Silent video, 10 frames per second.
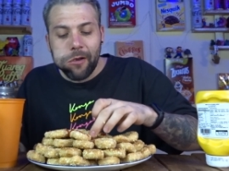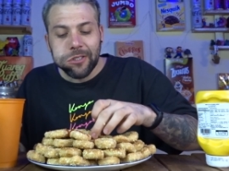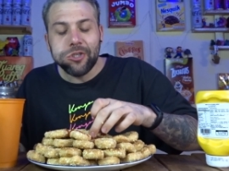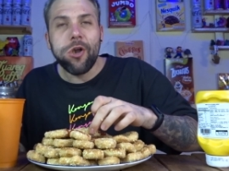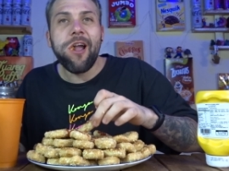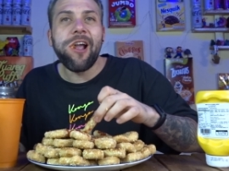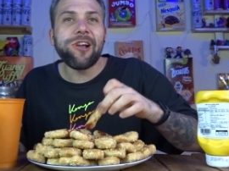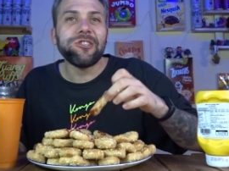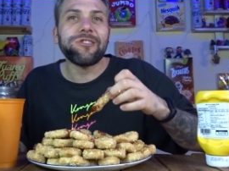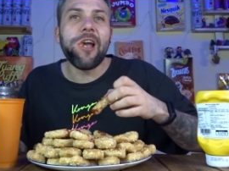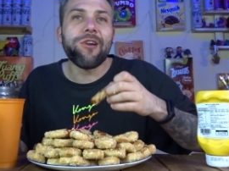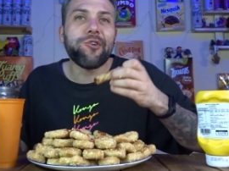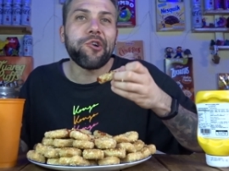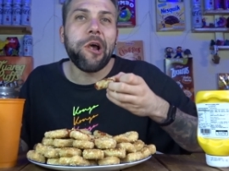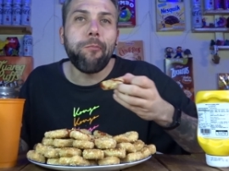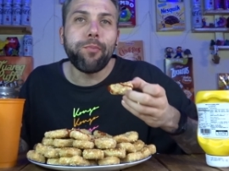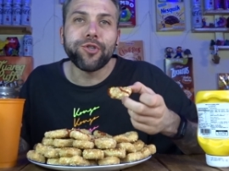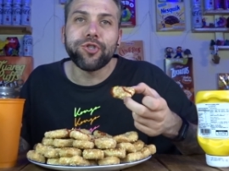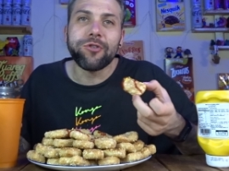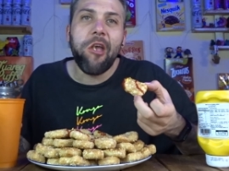Tengo Que así tan
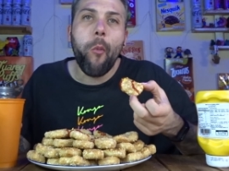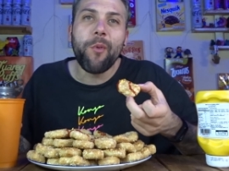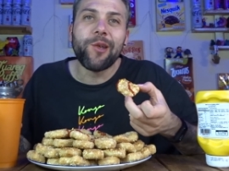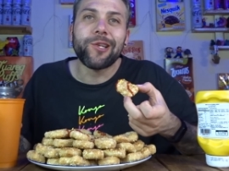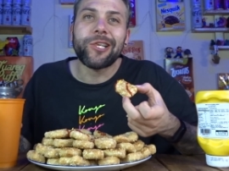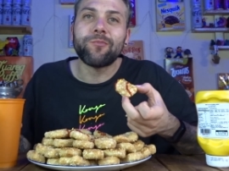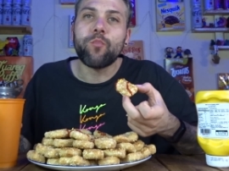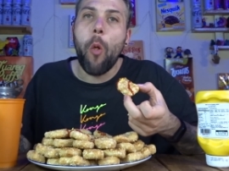rasposo estas mierdas.